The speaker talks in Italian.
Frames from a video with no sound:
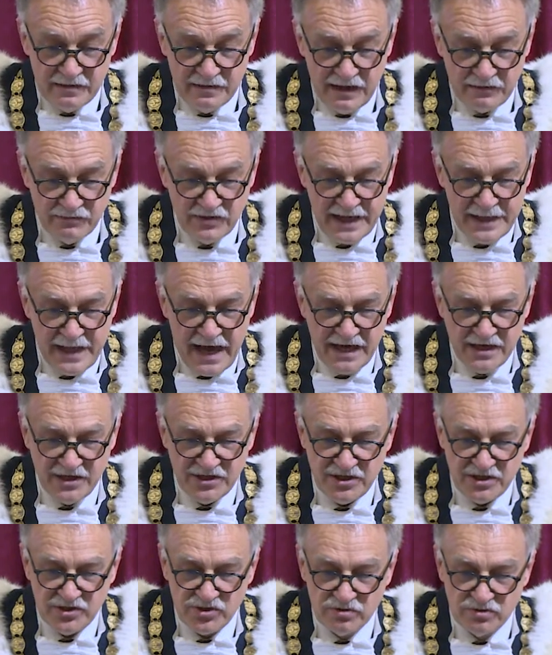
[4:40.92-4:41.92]

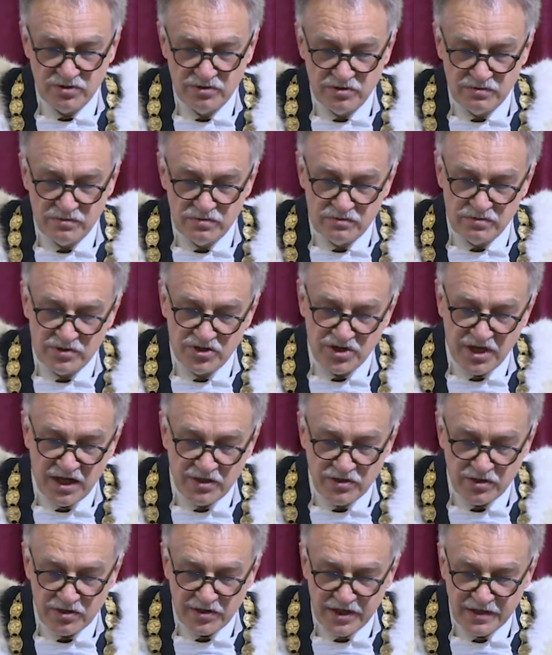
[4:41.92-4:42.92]
un'analisi su
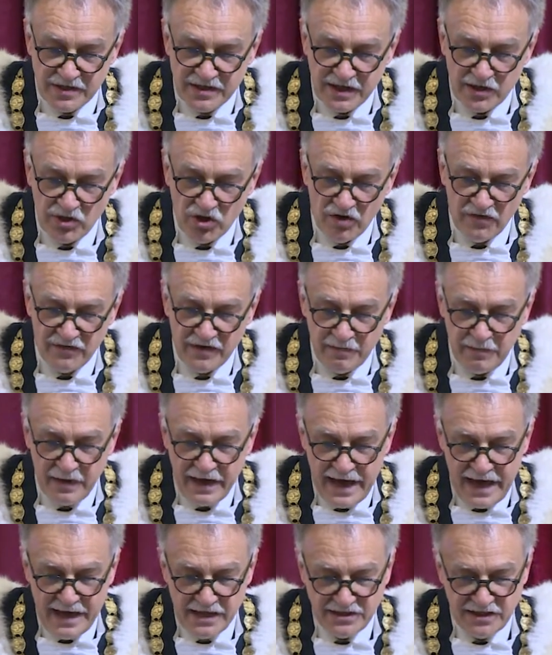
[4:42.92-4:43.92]
139
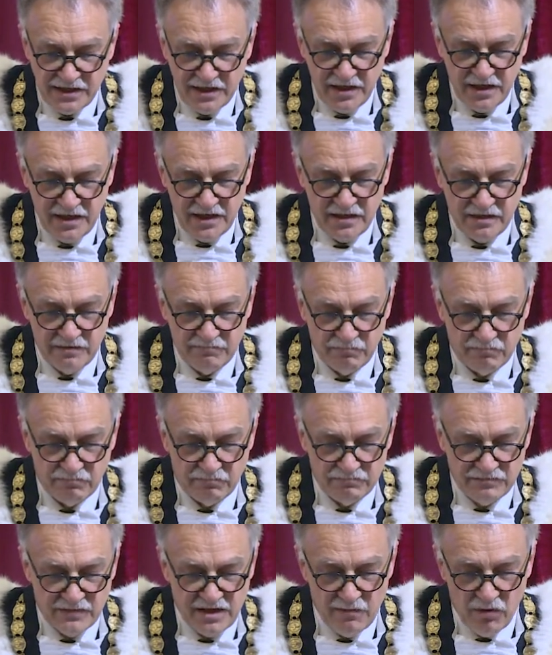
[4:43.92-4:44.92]

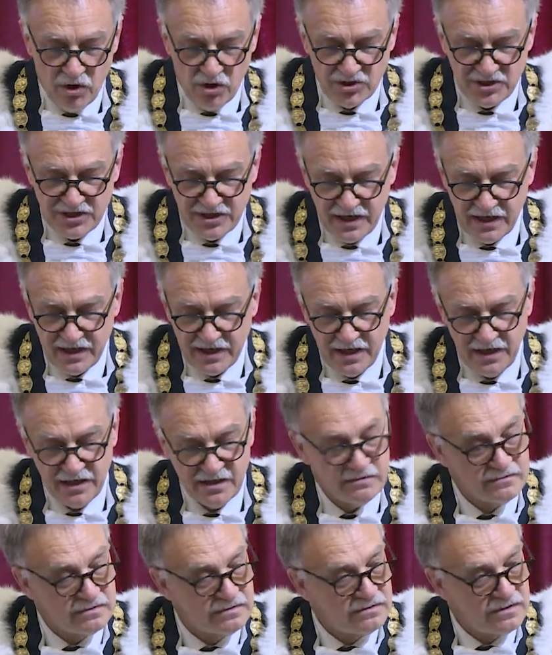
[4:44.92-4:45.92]
paesi dimostra che
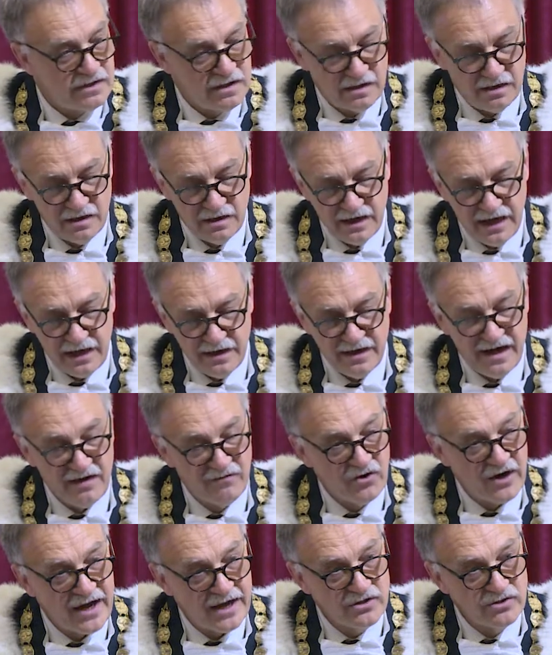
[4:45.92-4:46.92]
eh,
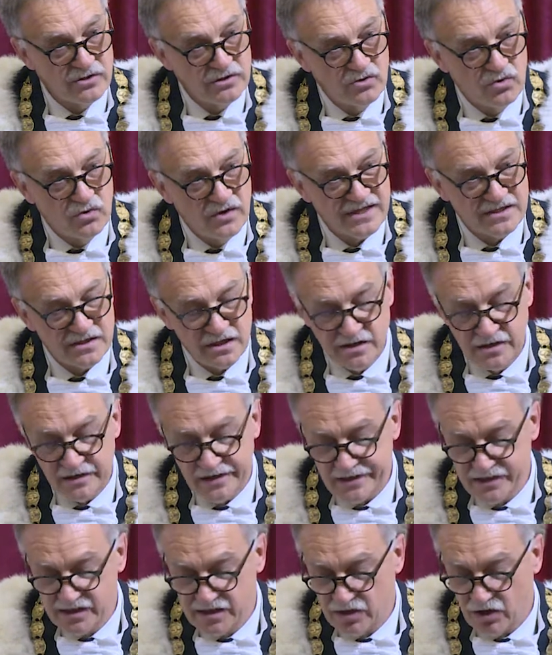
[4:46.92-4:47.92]
lavorando in questa
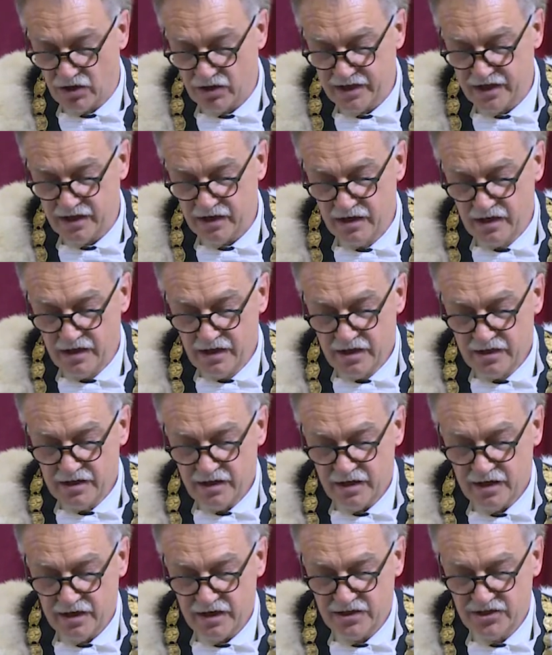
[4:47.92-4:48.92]
direzione
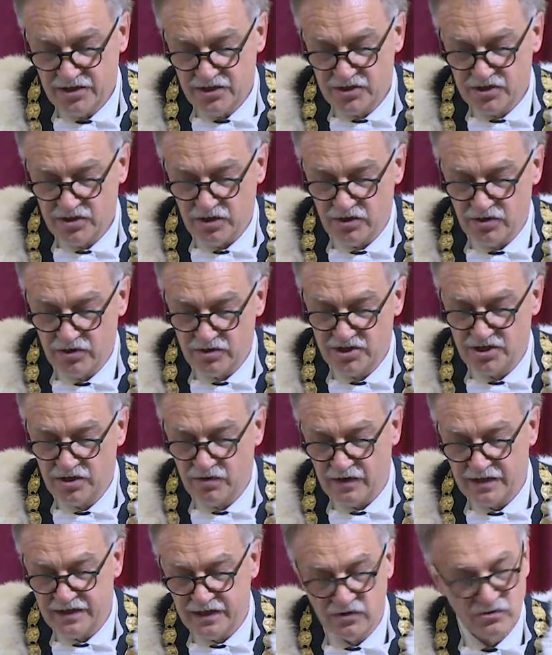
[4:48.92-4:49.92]
eh, ci sono
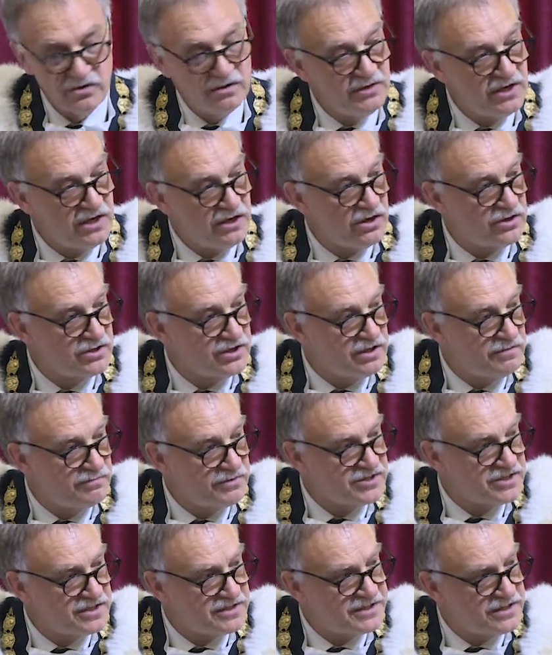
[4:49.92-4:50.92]
52 milioni di
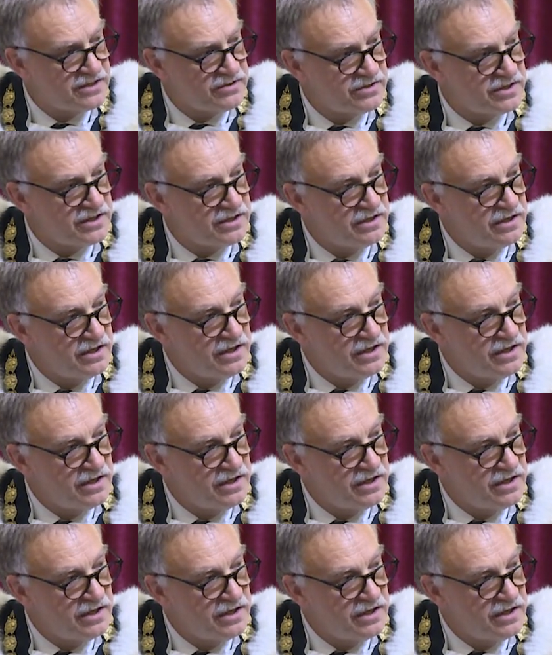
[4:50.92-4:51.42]
posizioni